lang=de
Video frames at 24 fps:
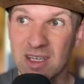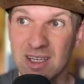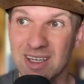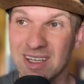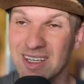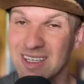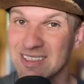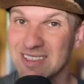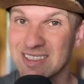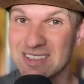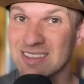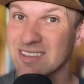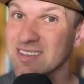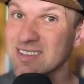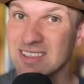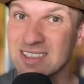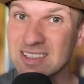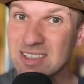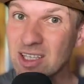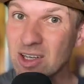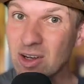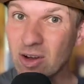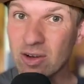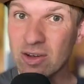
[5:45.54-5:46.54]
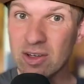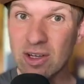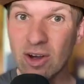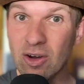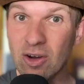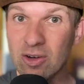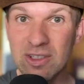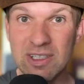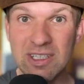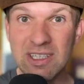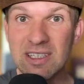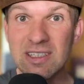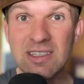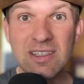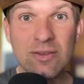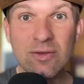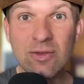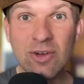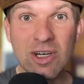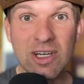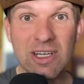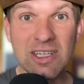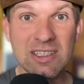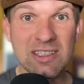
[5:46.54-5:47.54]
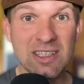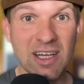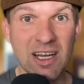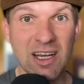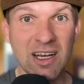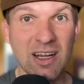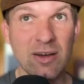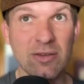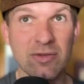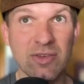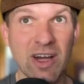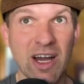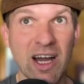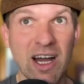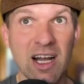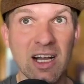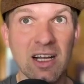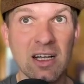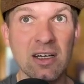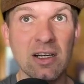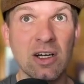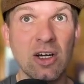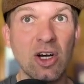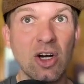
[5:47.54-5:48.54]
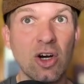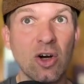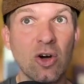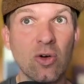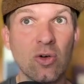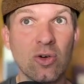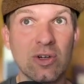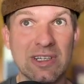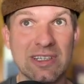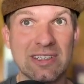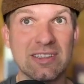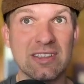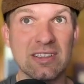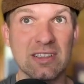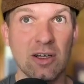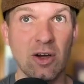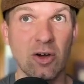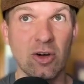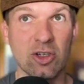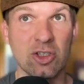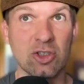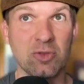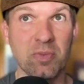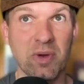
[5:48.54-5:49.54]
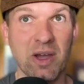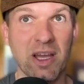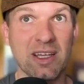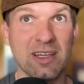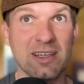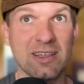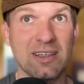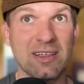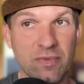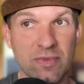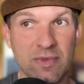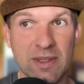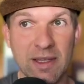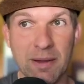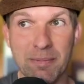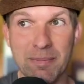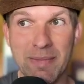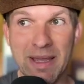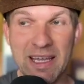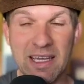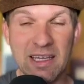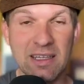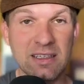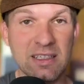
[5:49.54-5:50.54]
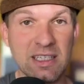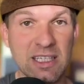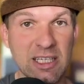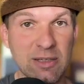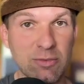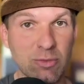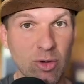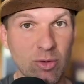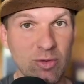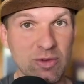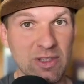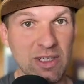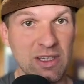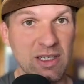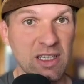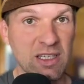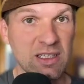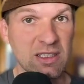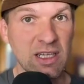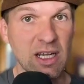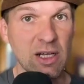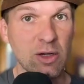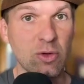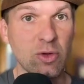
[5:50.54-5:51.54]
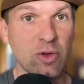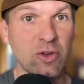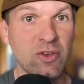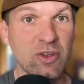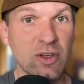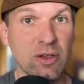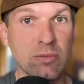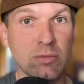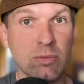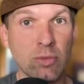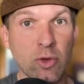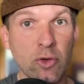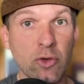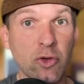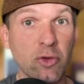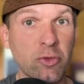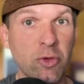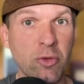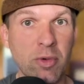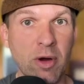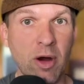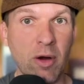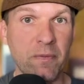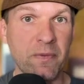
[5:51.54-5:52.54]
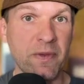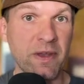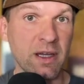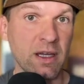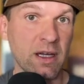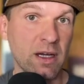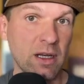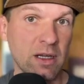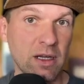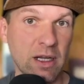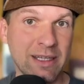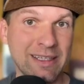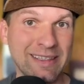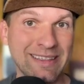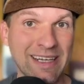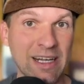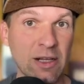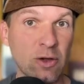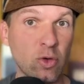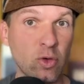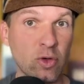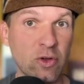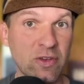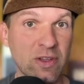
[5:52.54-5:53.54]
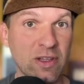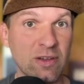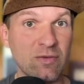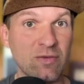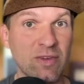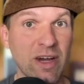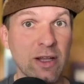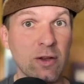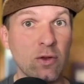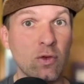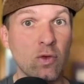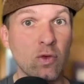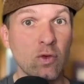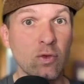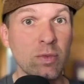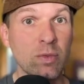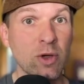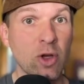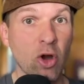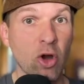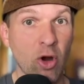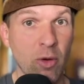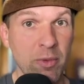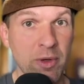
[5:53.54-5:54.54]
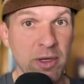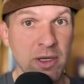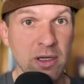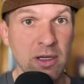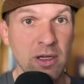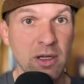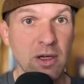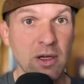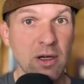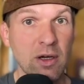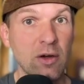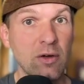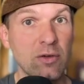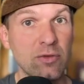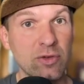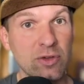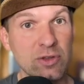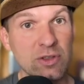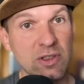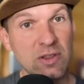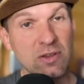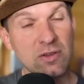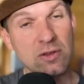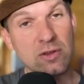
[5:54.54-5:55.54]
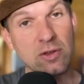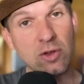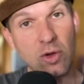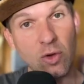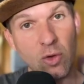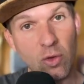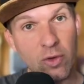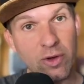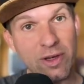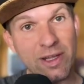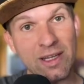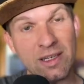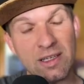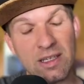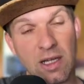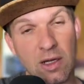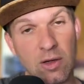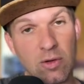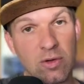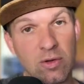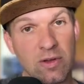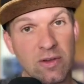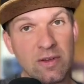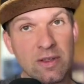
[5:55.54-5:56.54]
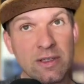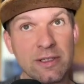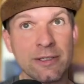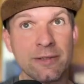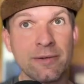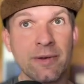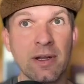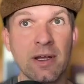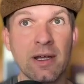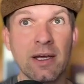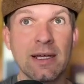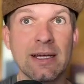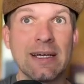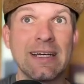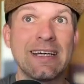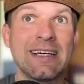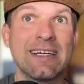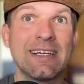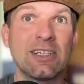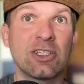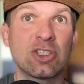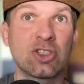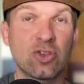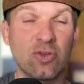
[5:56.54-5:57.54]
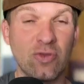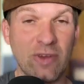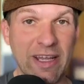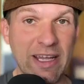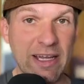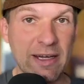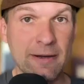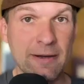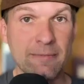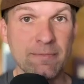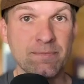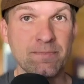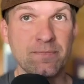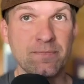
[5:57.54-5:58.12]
Es interessiert die Leute auch nicht, die wirklich danach fragen. Und es ist auch entsprechend der Mengen, die ich momentan entalkoholisieren muss, um überhaupt entalkoholisierten Wein zu bekommen, von diesen Lohnentalkoholisierern, schwer,